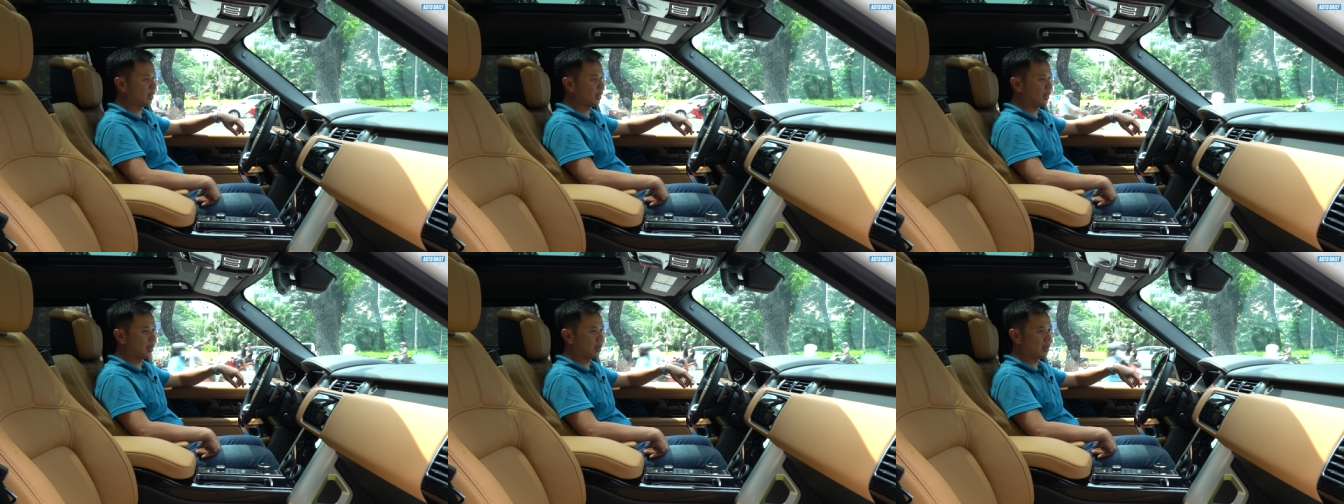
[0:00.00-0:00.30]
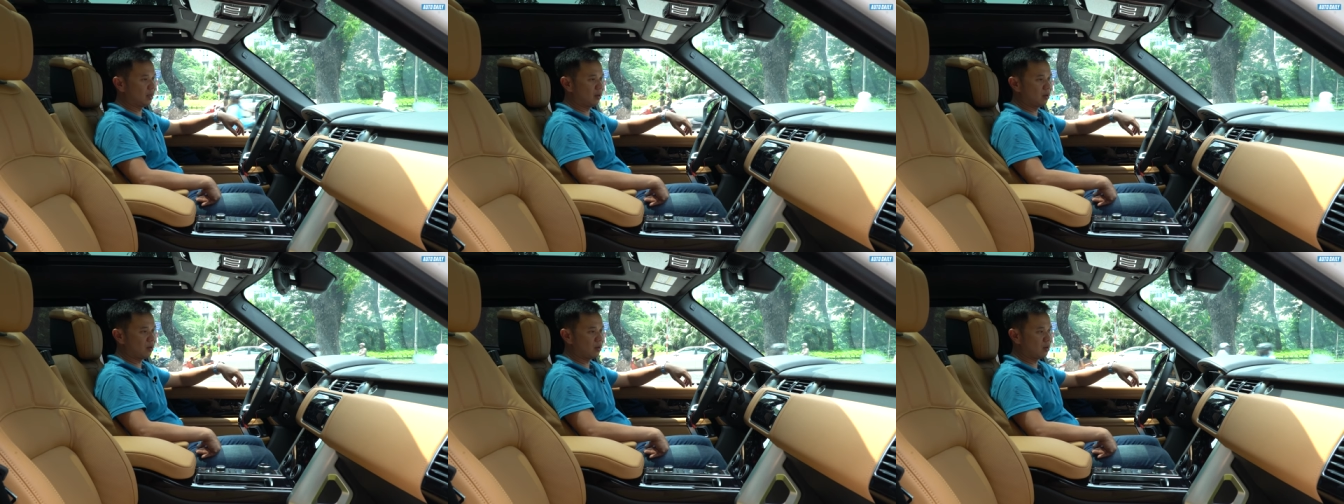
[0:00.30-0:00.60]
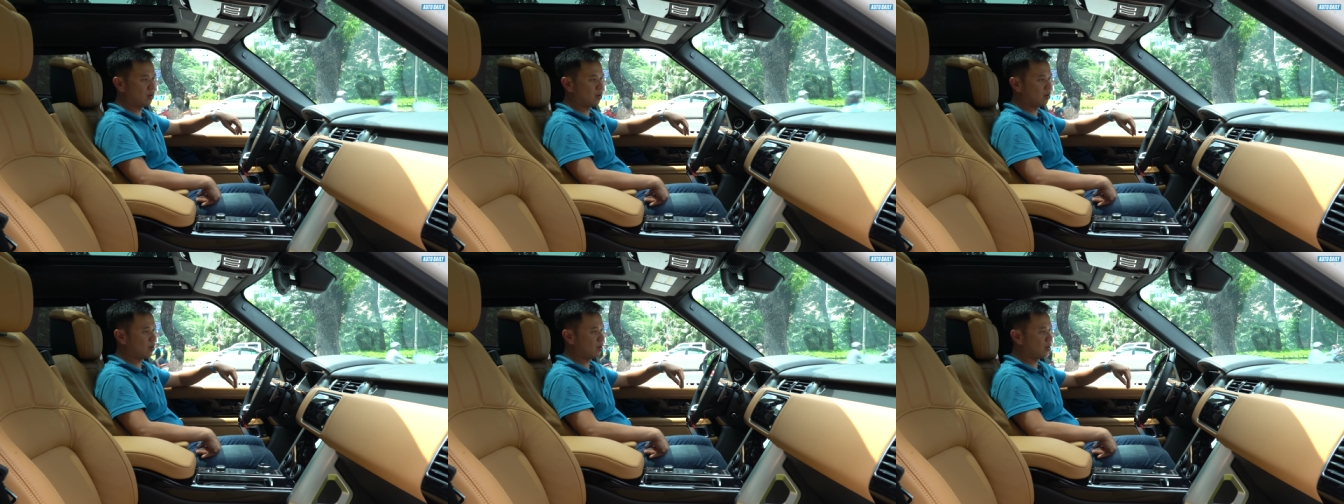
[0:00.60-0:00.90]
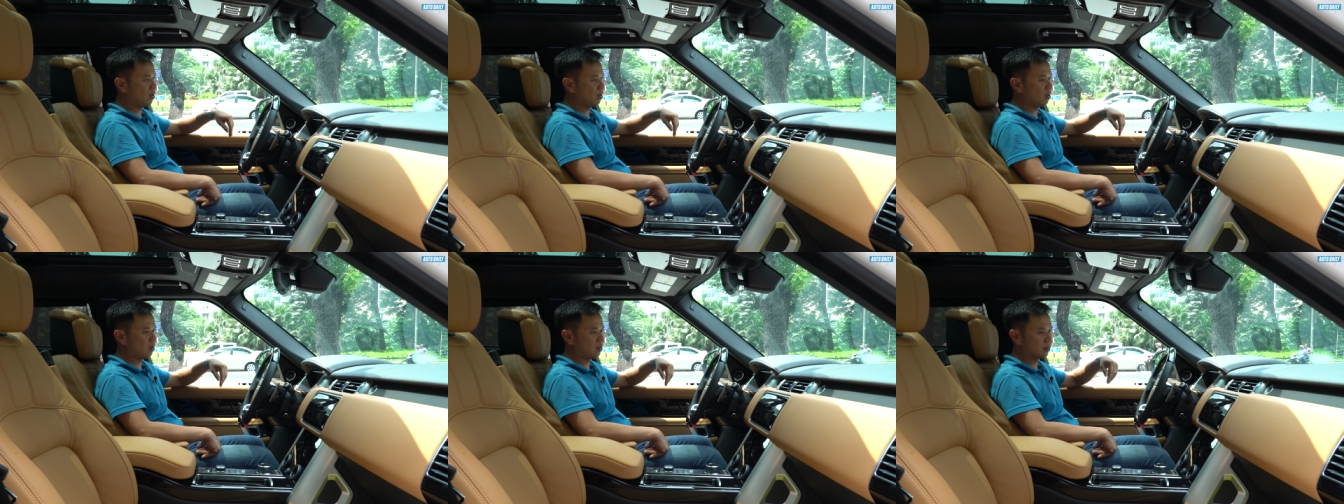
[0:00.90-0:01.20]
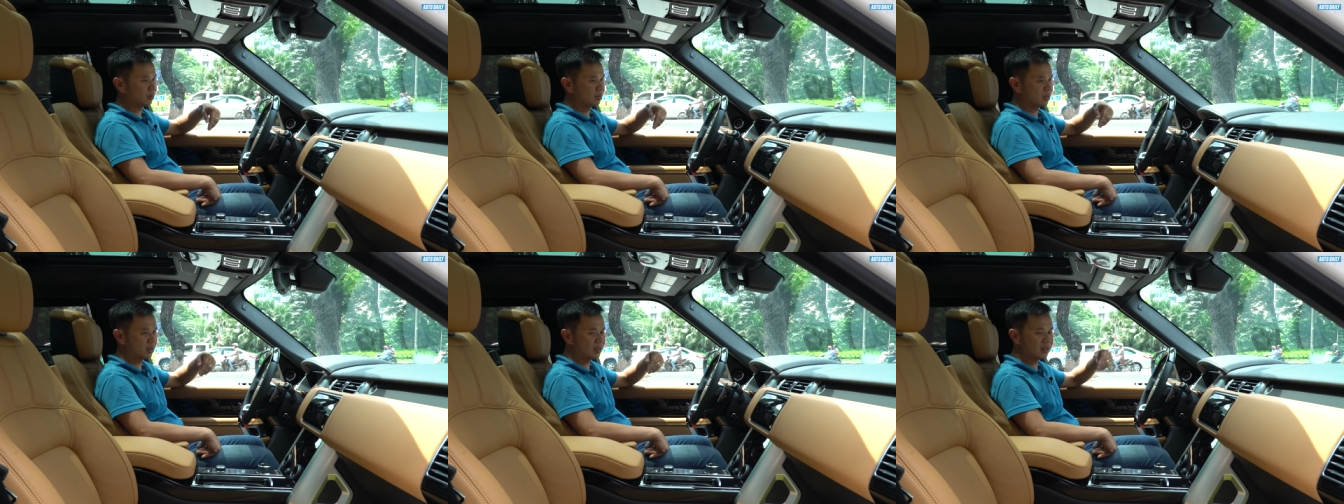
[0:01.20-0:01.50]
thì họ
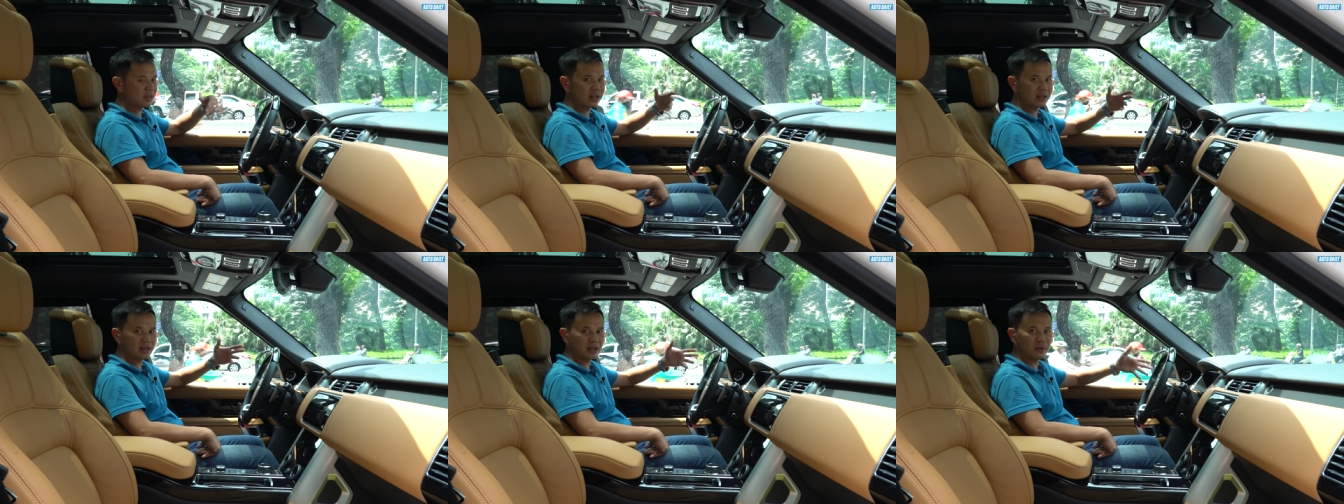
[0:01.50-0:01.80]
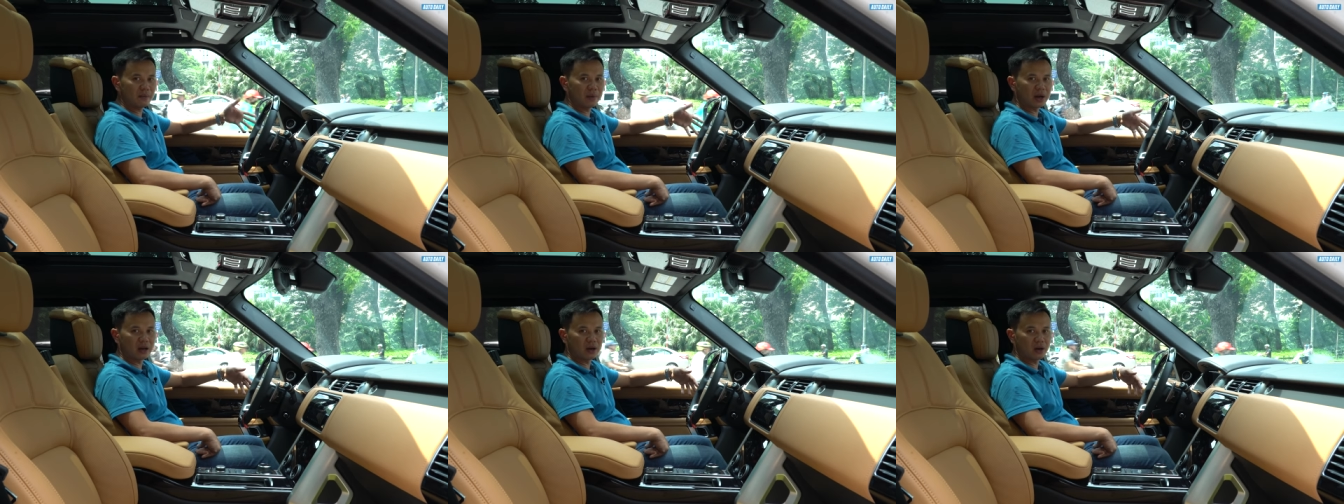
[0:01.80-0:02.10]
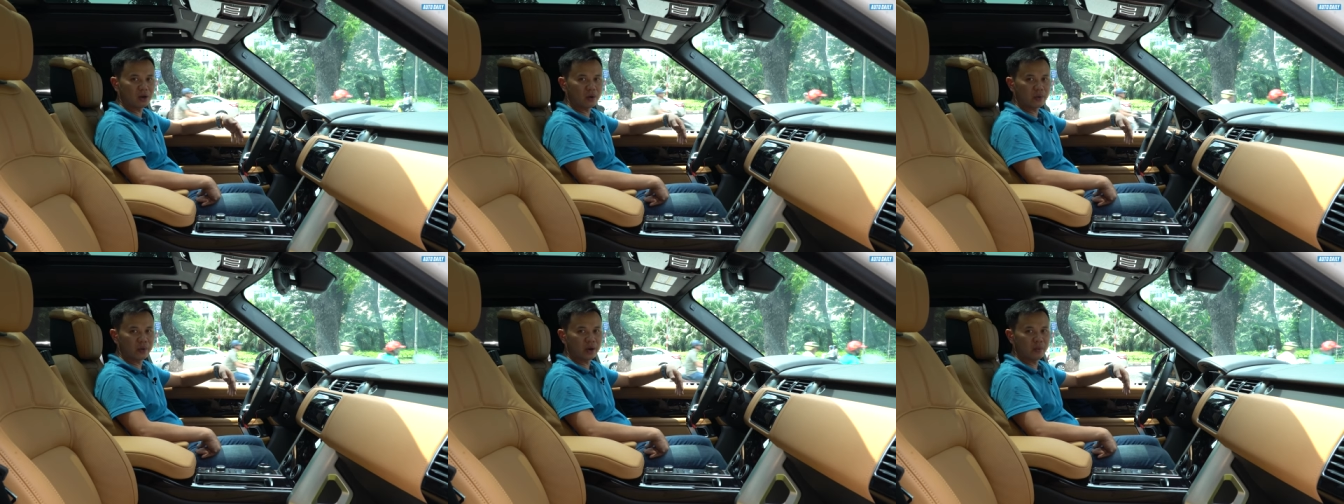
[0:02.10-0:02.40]
sinh ra những cái bản long